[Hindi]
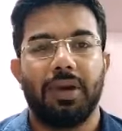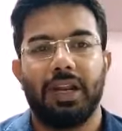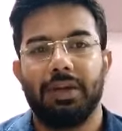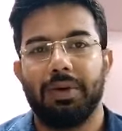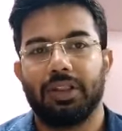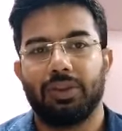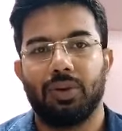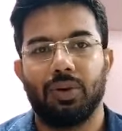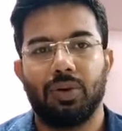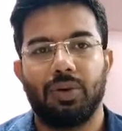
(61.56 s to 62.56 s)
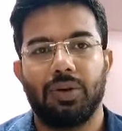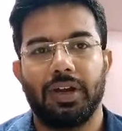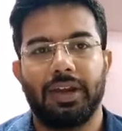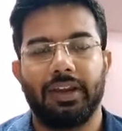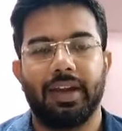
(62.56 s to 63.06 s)
पहली बात तो
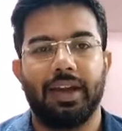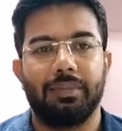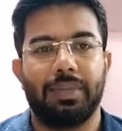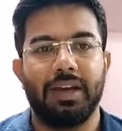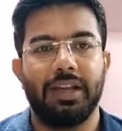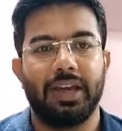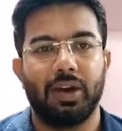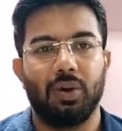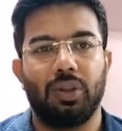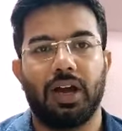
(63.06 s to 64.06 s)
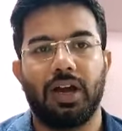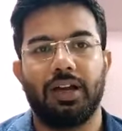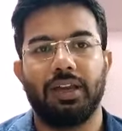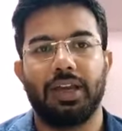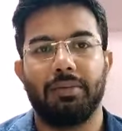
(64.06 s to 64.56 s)
इनके फली के गोदा
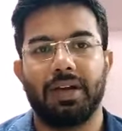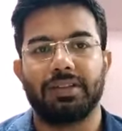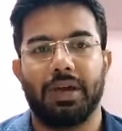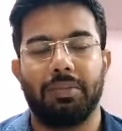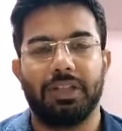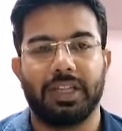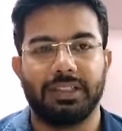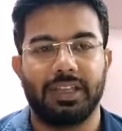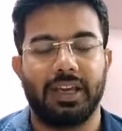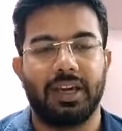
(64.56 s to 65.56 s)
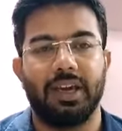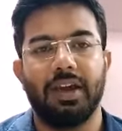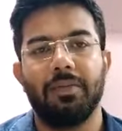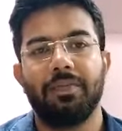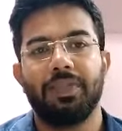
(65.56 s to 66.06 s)
यानी कि मगज़ अमलताज
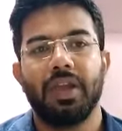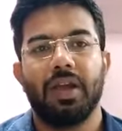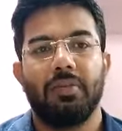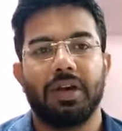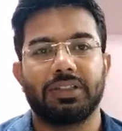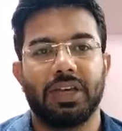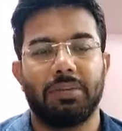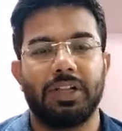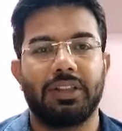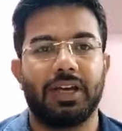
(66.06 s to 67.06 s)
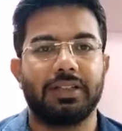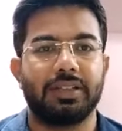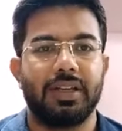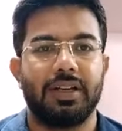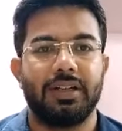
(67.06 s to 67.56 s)
देखेंगे मगज़
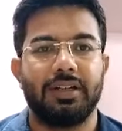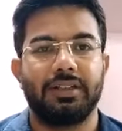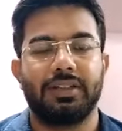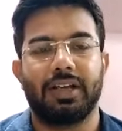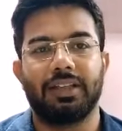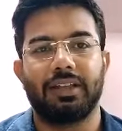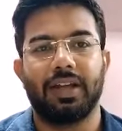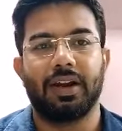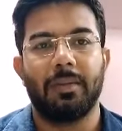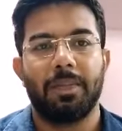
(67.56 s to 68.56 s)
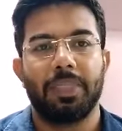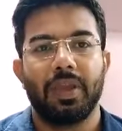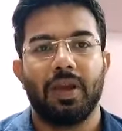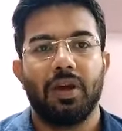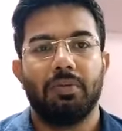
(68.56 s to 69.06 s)
अमलताज ज़्यादातर
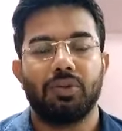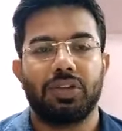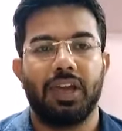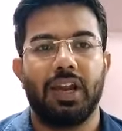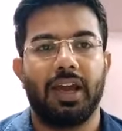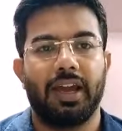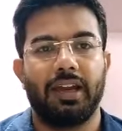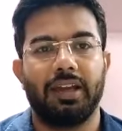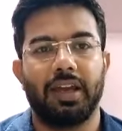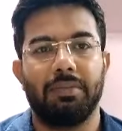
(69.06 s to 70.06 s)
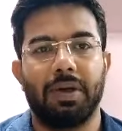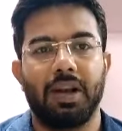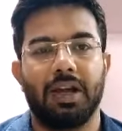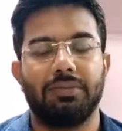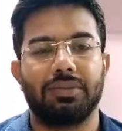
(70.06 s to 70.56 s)
मुसील है यानी कि
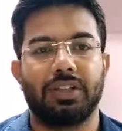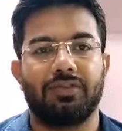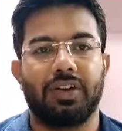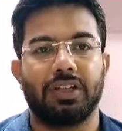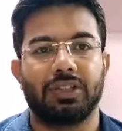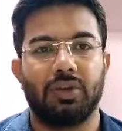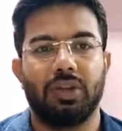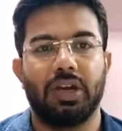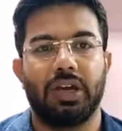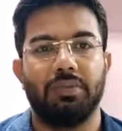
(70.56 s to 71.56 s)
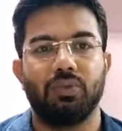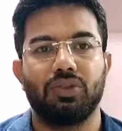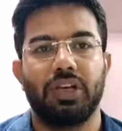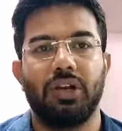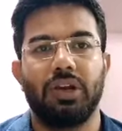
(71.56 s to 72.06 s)
बलगम सफ़रा सौदा के
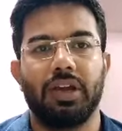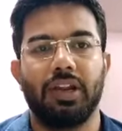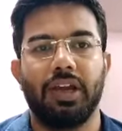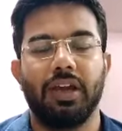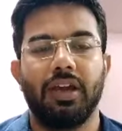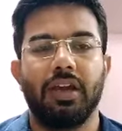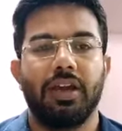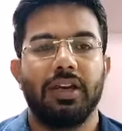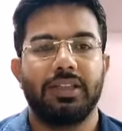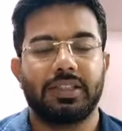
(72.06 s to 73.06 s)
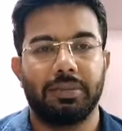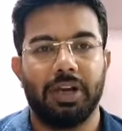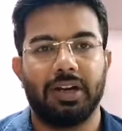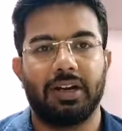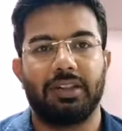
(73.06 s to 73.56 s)
मुसील के लिए
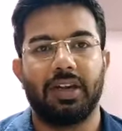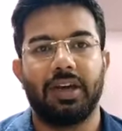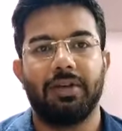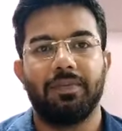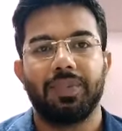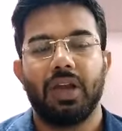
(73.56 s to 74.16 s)
इस्तेमाल करते हैं